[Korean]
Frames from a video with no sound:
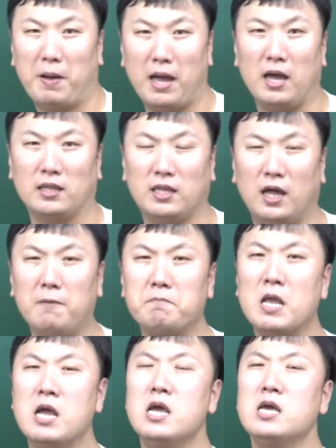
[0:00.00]
봐야 한다.
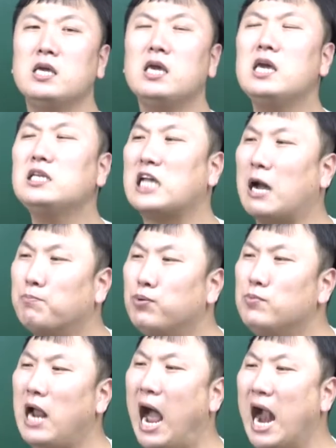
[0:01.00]
이
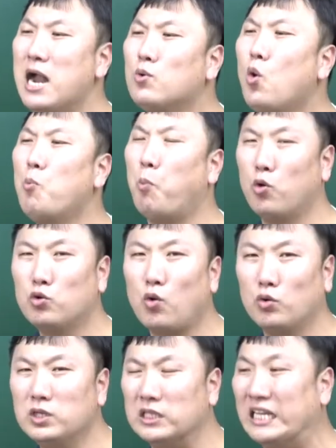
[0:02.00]
작품을 알고
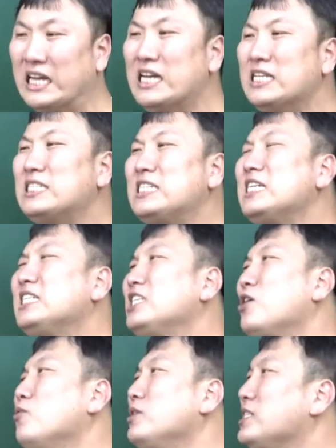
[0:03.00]
모르고는
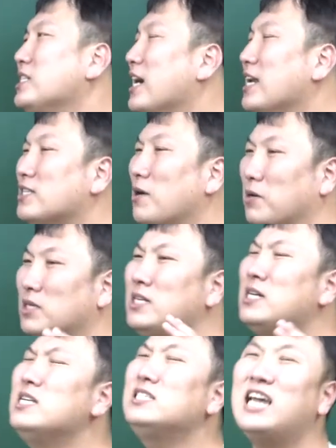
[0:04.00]
실제로 시간에서
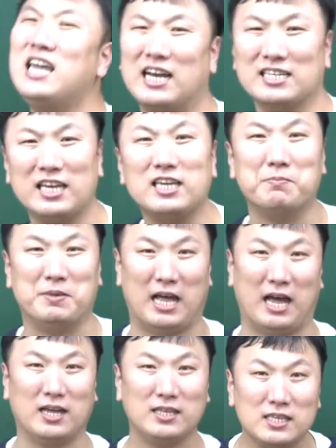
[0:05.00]
큰 차이가
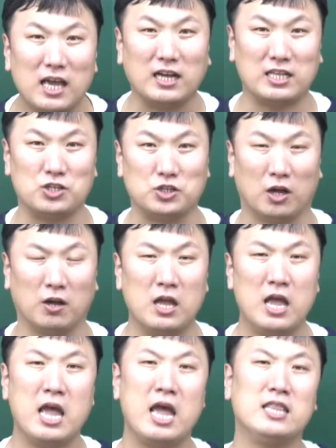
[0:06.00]
생깁니다. 이해가 됐죠?
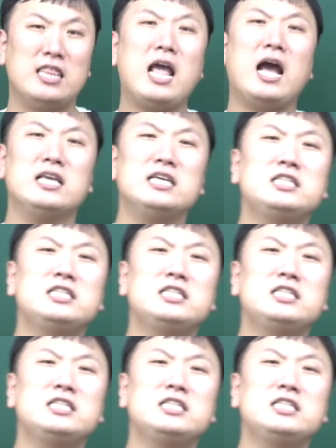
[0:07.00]
내가 이